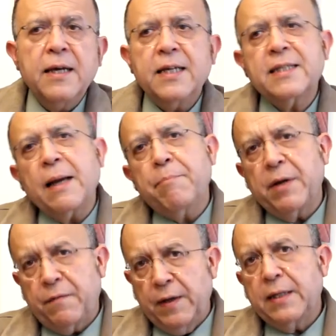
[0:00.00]
está
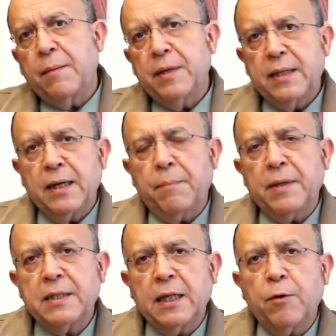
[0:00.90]
perfectamente
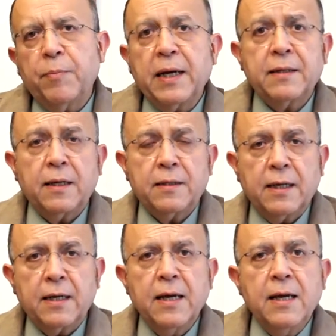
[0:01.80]
capacitado para
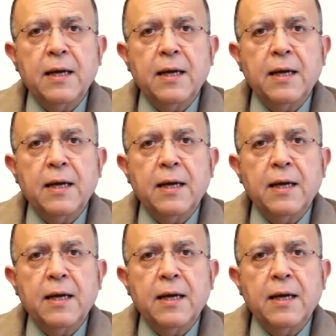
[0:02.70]
tratar